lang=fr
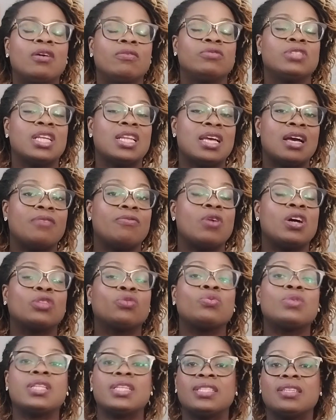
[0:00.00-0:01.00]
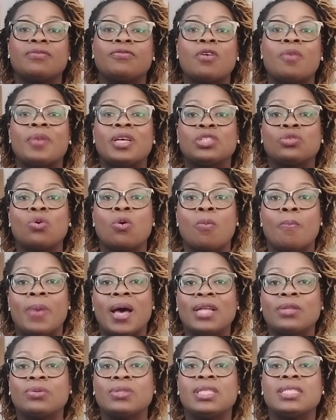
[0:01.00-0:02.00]
Vous allez avoir toutes les informations en
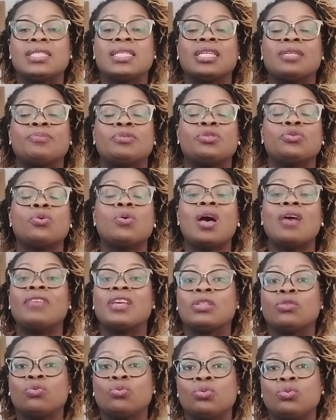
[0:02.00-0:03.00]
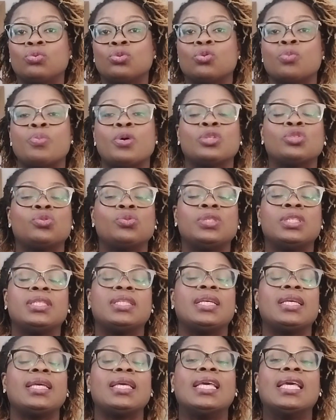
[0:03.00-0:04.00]
barre de description avec toutes nos
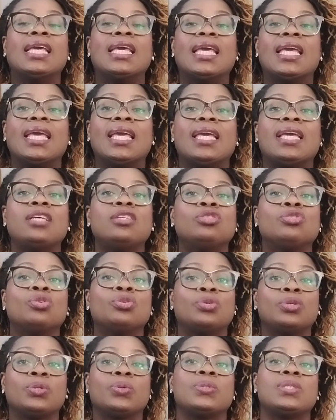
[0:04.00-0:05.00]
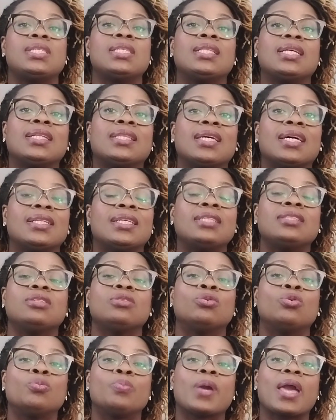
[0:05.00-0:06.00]
opportunités et sur notre site internet
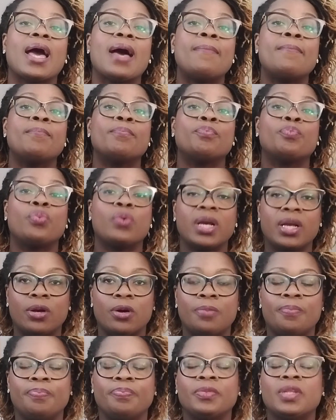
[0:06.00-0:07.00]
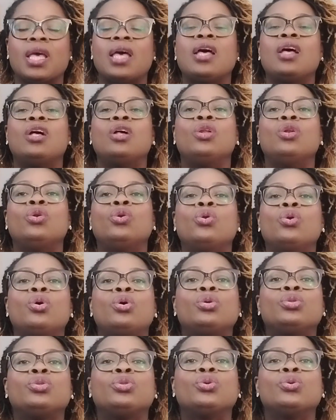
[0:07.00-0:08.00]
groupecam.com.
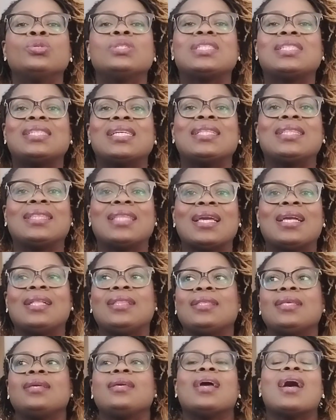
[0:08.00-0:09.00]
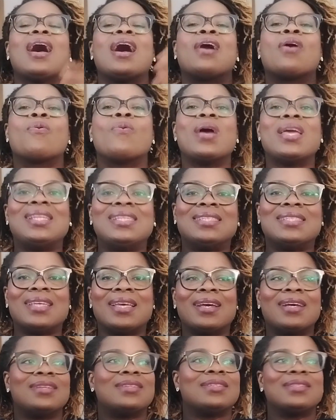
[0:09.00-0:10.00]
Le dossier technique, à quoi il
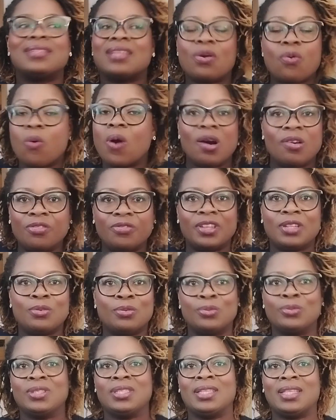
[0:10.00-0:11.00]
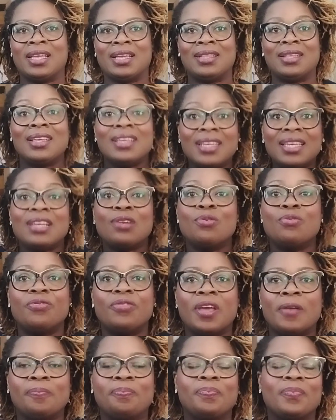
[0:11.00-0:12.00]
sert C'est quoi en fait le dossier technique Qui le
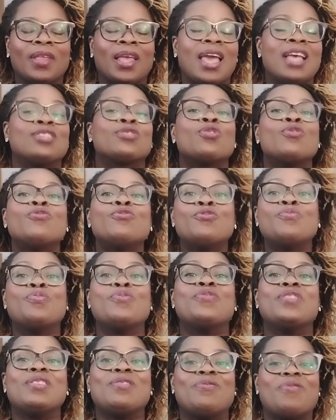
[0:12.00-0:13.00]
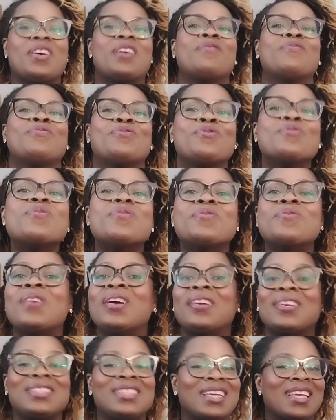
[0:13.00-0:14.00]
fait Est-ce que vous pouvez le faire vous ou
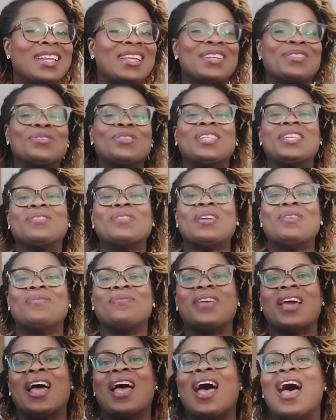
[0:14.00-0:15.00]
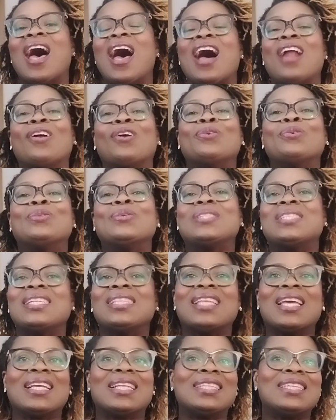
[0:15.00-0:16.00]
alors c'est quelqu'un d'autre qui doit le faire Alors le
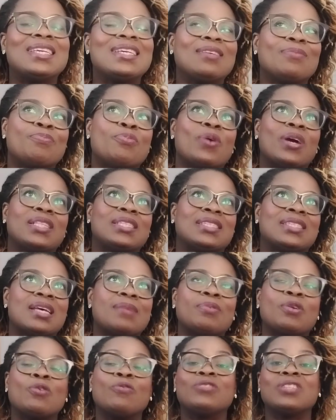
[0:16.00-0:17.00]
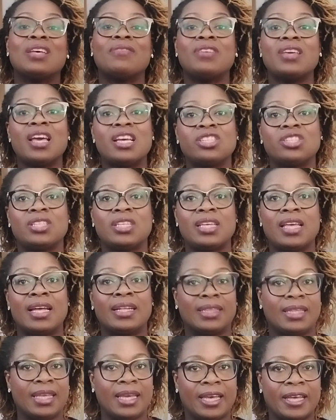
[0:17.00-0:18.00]
dossier technique, pour être simple, quand vous avez acheté
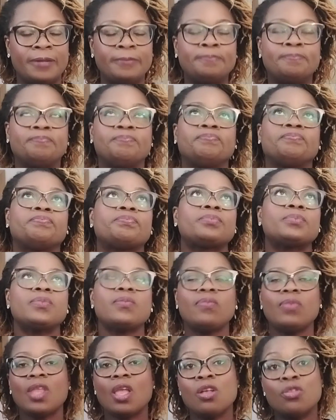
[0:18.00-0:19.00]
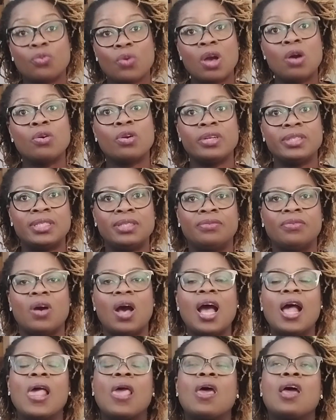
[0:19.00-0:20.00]
un terrain, en en Côte
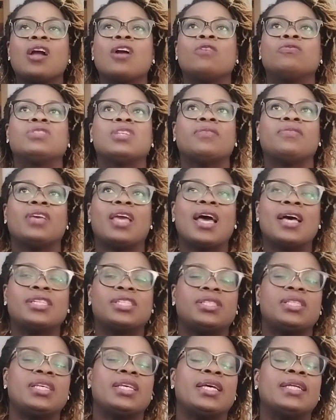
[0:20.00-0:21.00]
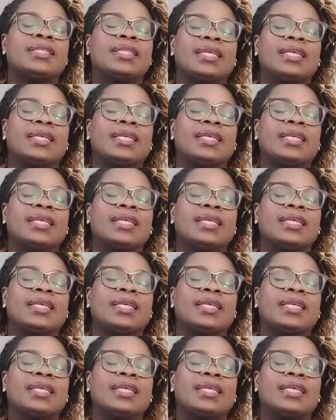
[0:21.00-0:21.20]
d'Ivoire, quand vous avez acheté un